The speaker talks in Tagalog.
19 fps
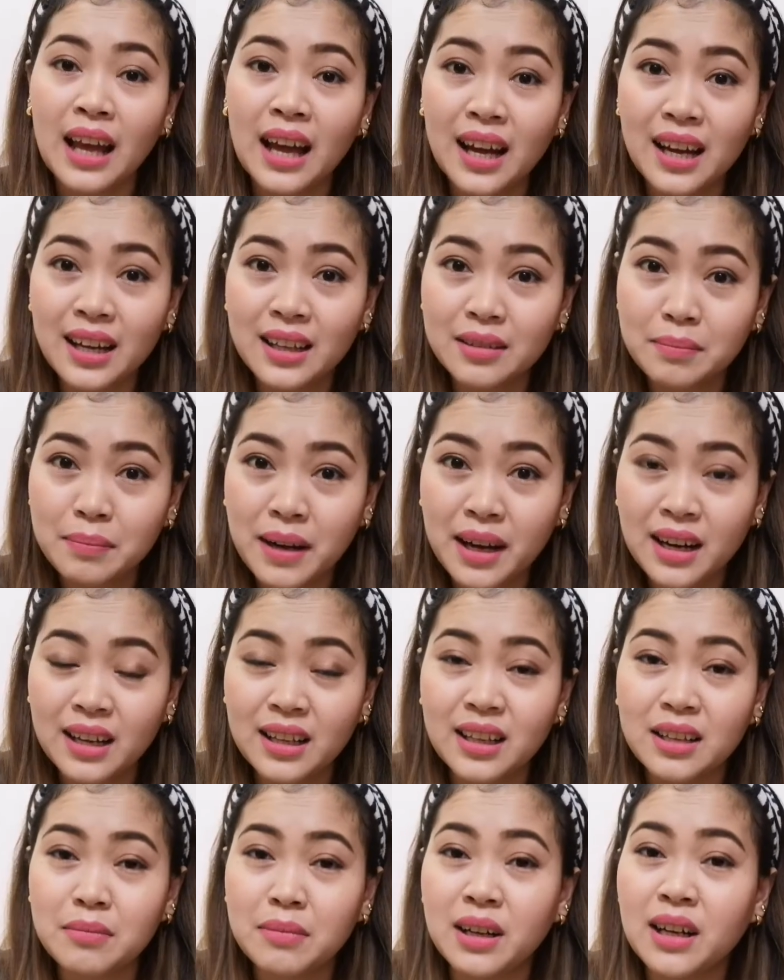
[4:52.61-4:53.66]
At para
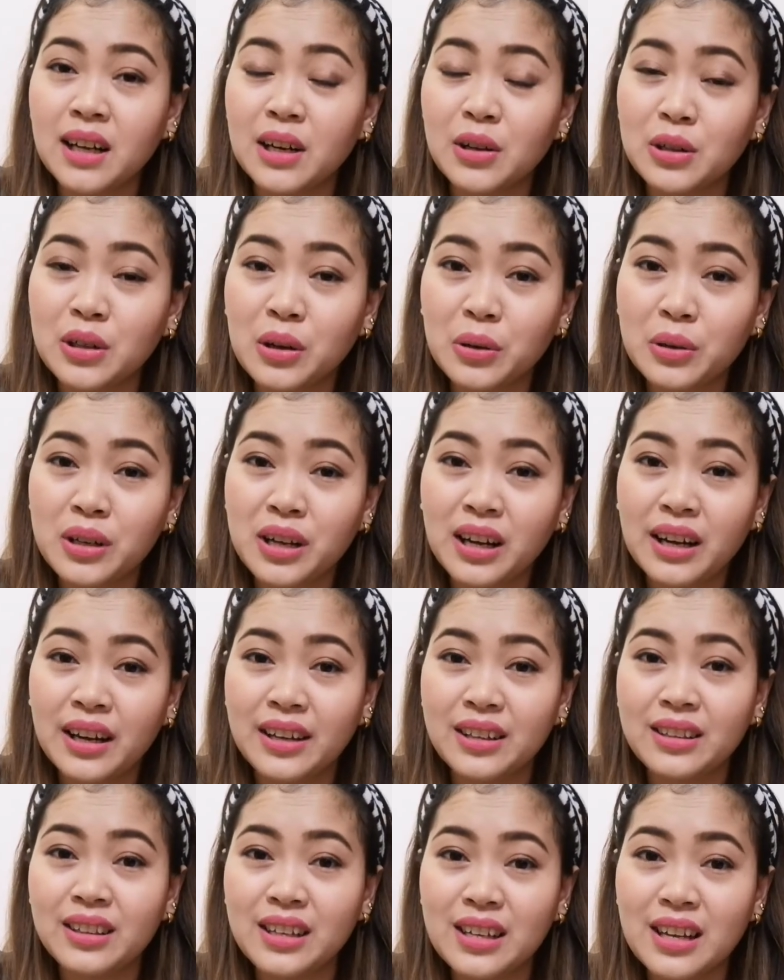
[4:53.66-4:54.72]
rin magkaroon ako ng
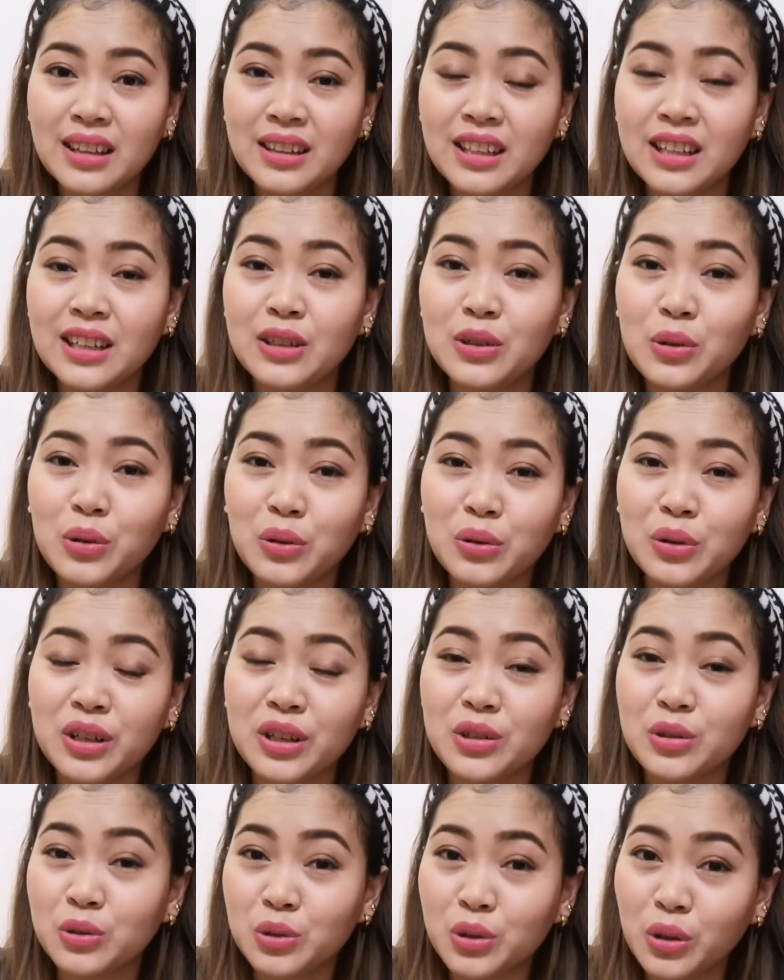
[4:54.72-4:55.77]
idea, tinanong ko
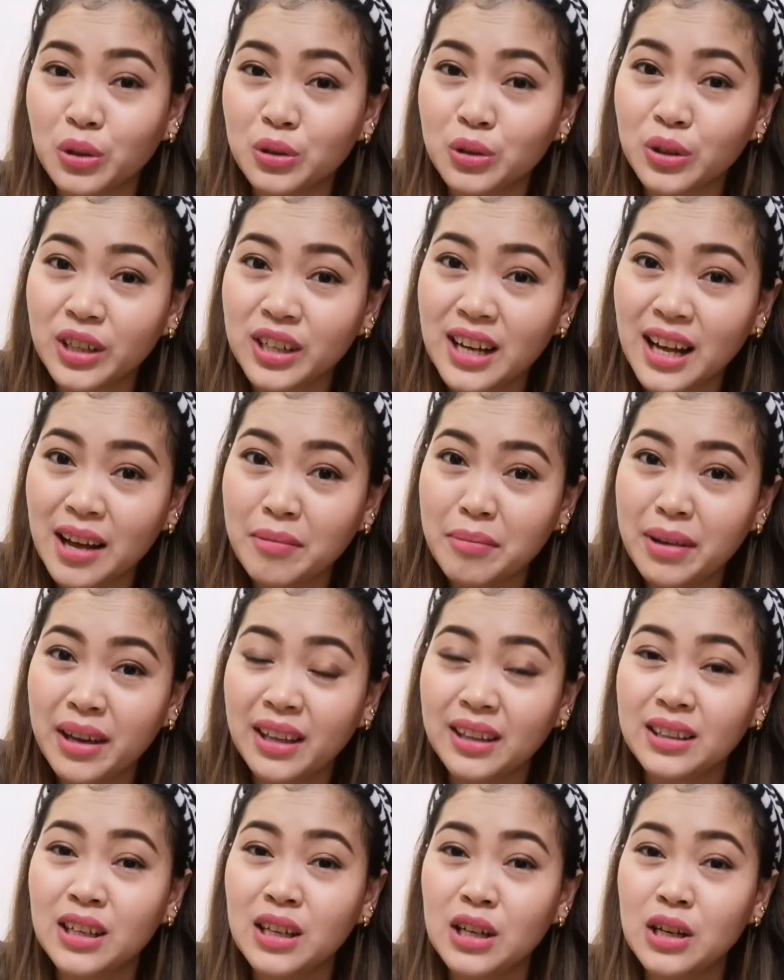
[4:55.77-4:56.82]
rin yung doktor
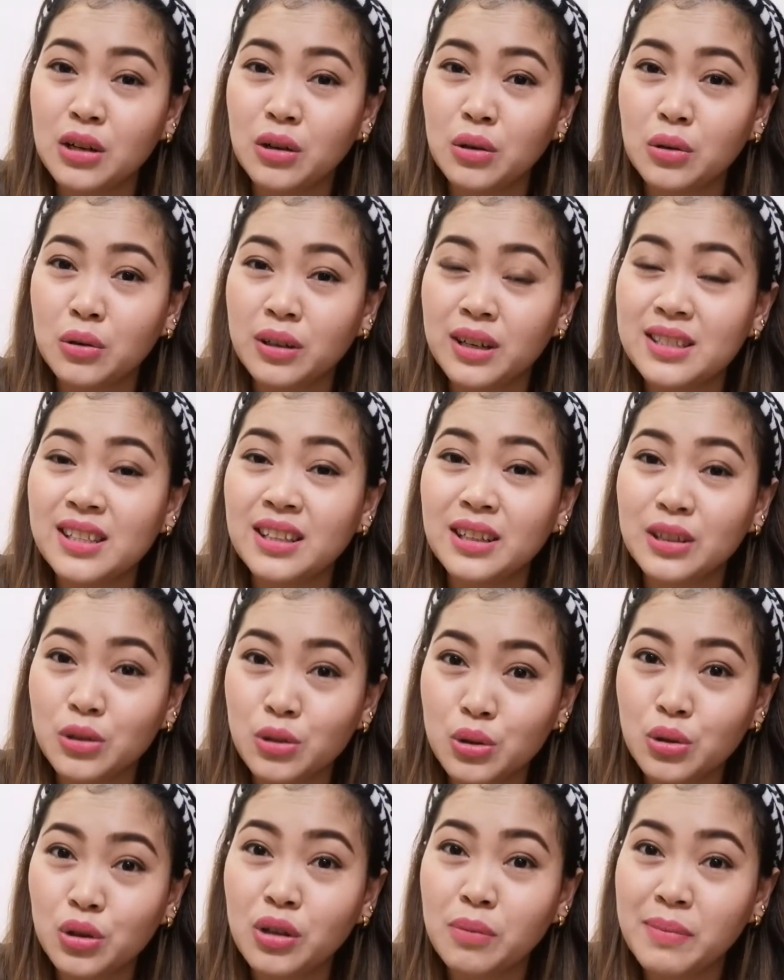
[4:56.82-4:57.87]
namin kasi nag
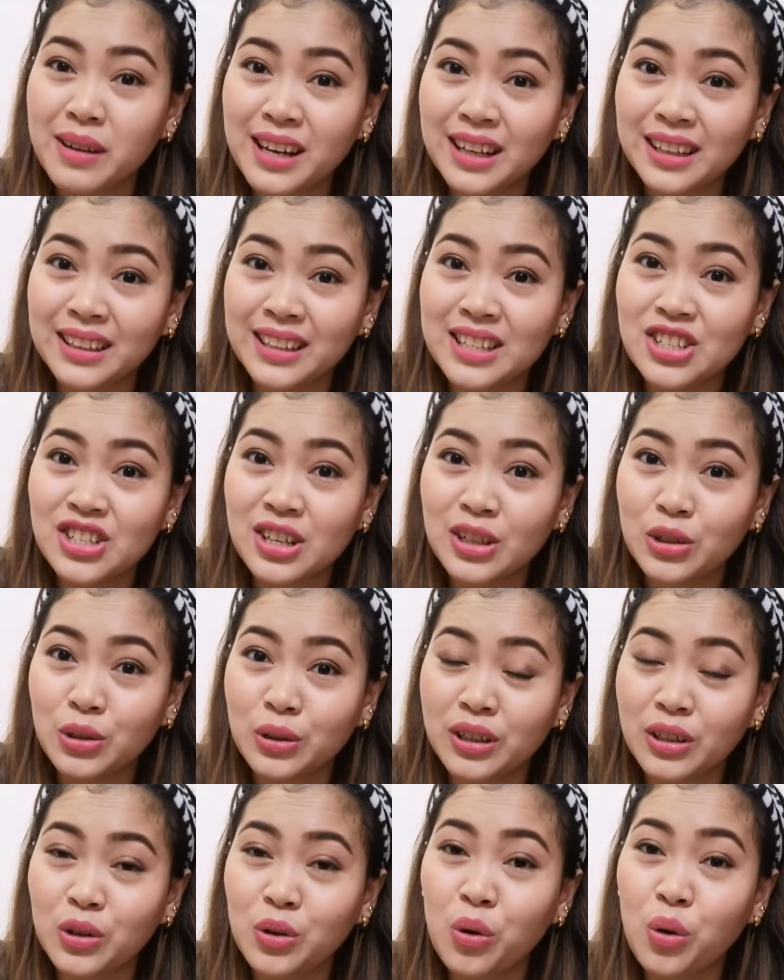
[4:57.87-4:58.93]
duty pa lang din siya
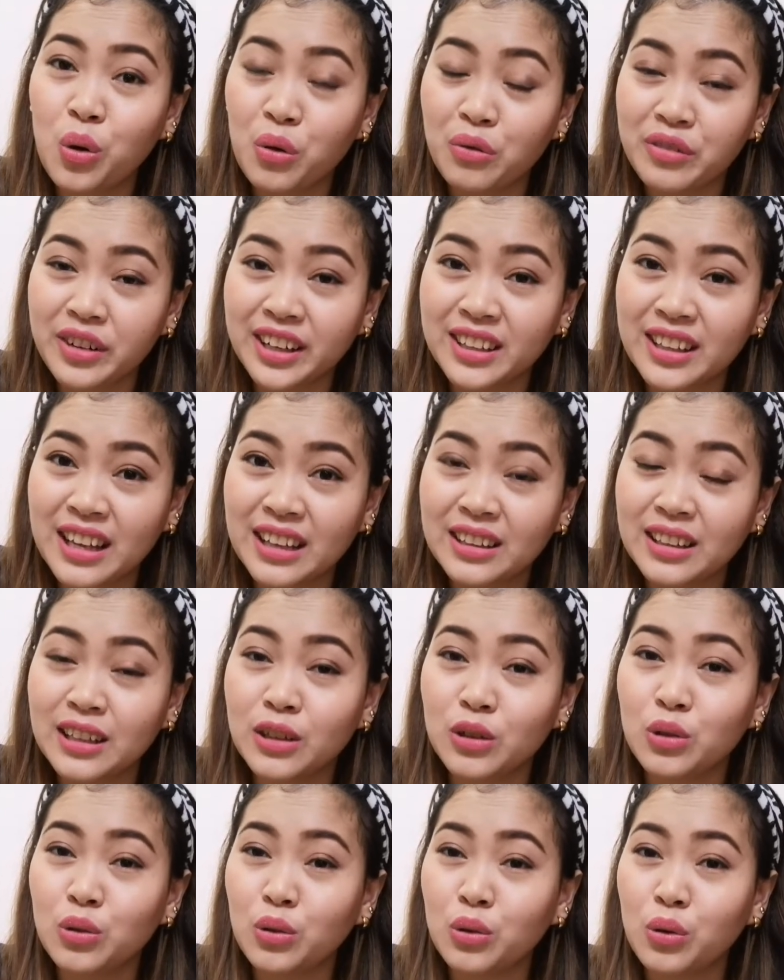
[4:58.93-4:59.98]
doon, nagko-cover din.
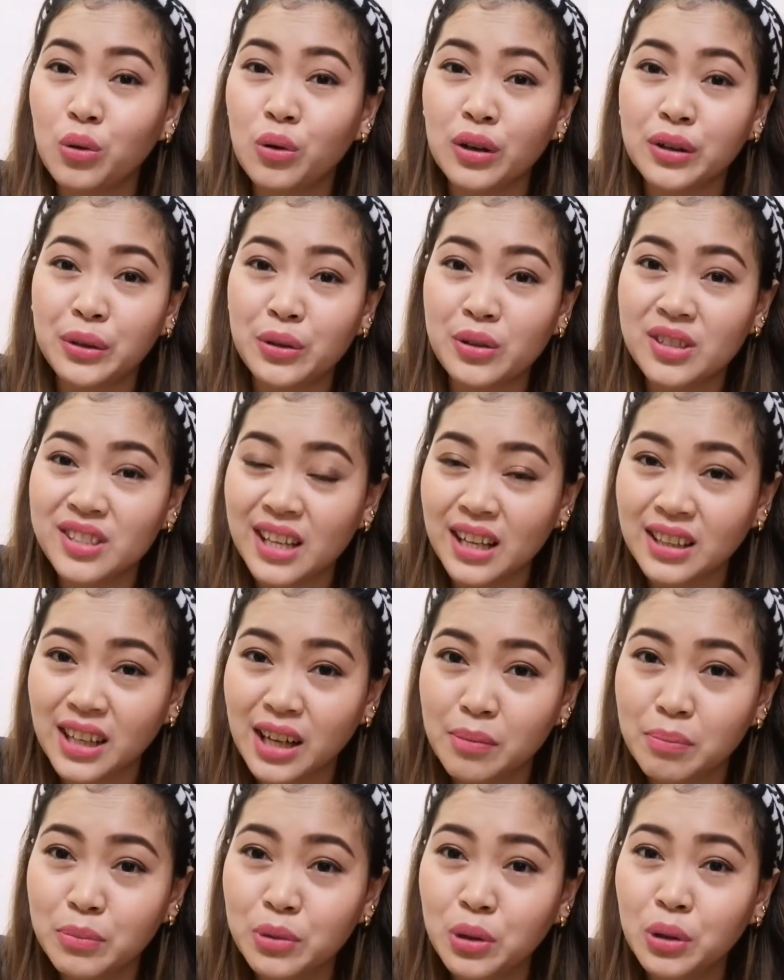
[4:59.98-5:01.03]
Tinanong ko kung anong
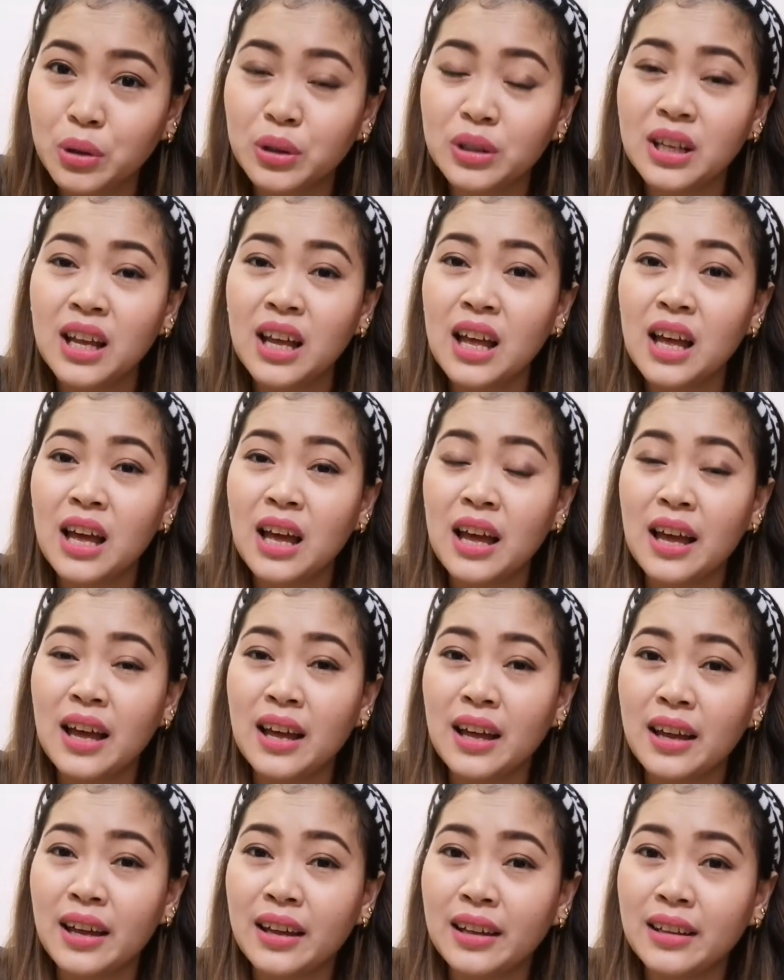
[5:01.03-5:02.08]
setup doon
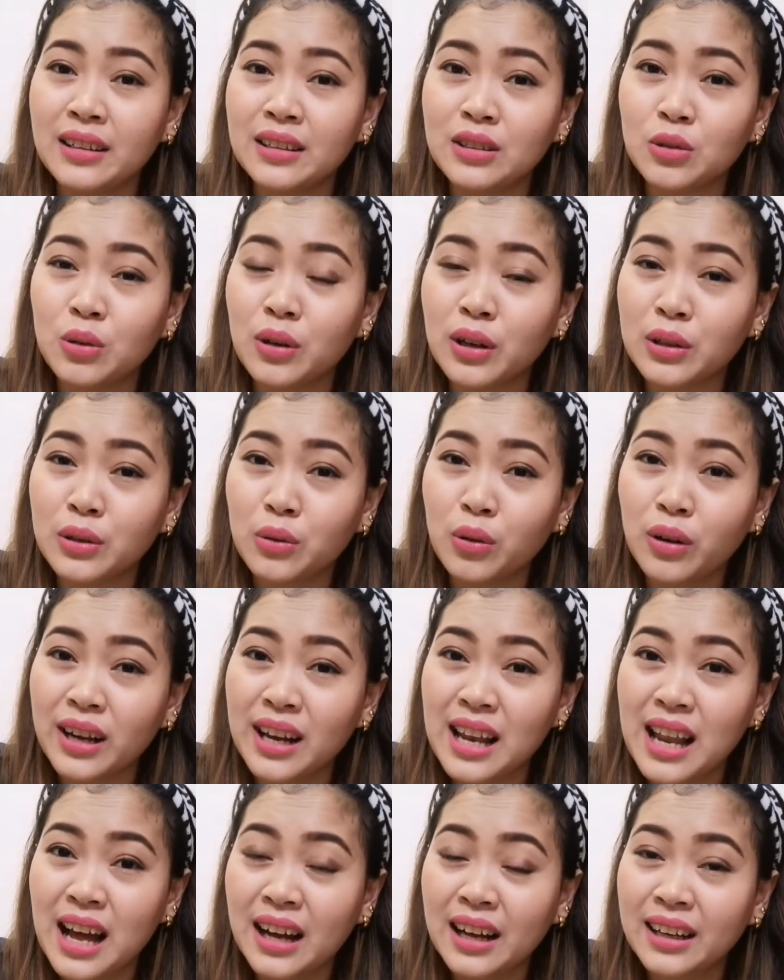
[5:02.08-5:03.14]
and kung anong
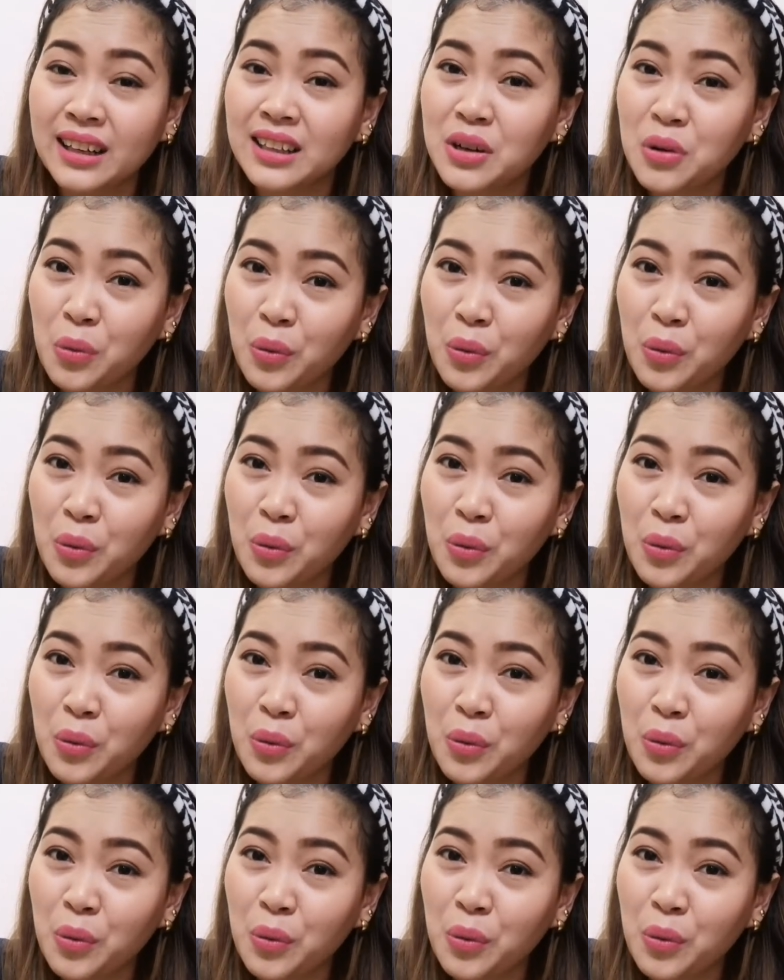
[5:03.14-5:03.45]
kailangan